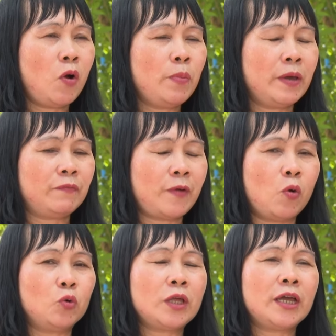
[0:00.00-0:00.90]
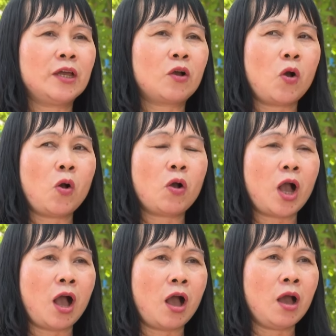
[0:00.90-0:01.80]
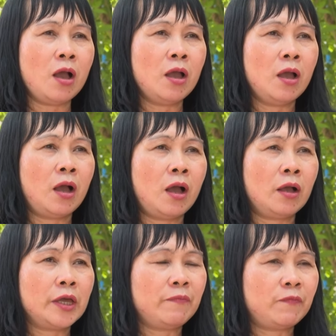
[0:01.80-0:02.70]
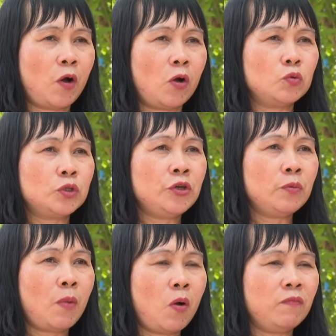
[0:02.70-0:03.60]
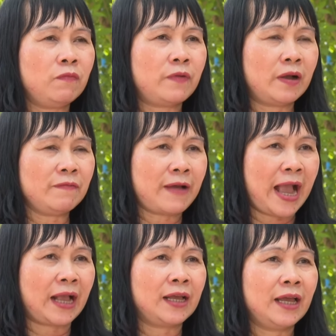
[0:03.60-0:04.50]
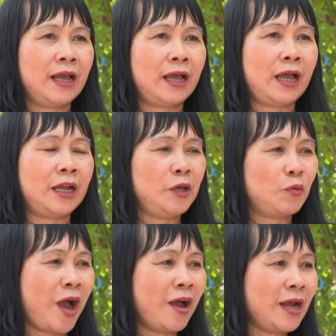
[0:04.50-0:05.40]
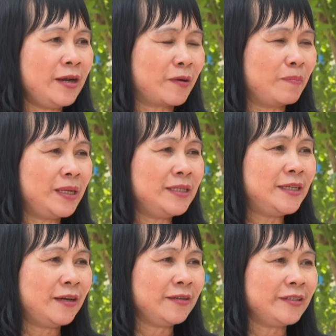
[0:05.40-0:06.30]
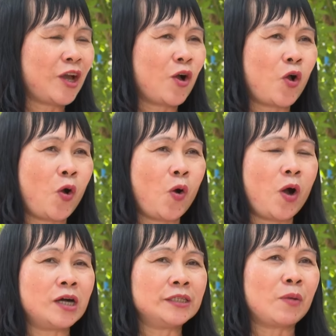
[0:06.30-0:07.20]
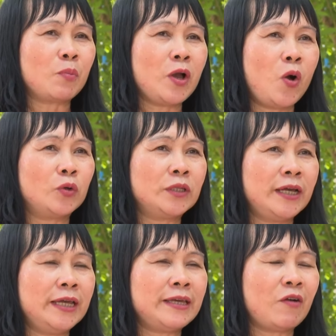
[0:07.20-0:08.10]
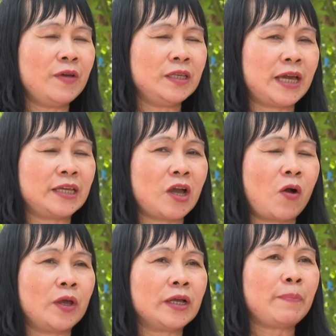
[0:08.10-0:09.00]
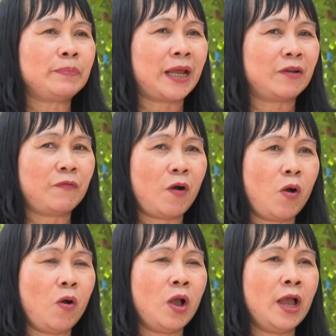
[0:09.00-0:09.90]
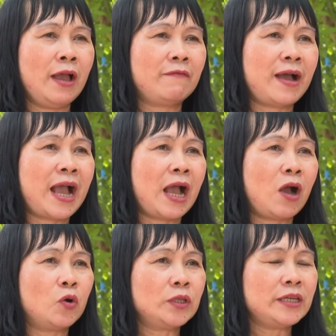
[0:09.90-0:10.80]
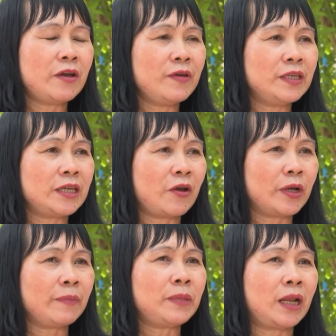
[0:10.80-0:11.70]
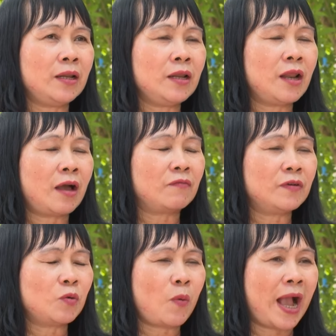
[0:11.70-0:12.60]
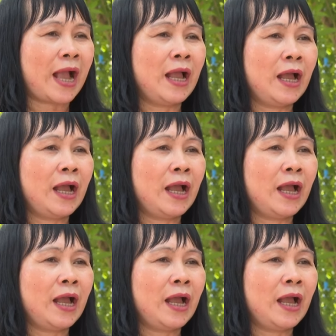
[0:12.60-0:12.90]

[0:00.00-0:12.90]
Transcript: môn nghiệp vụ thì cô có nghiệp vụ chuyên môn vững vàng. Điều đó đã được minh chứng cho cô ở trong cái hội thi giáo viên dạy giỏi cấp thành phố và hội thi giáo viên dạy giỏi cấp tỉnh lần vừa qua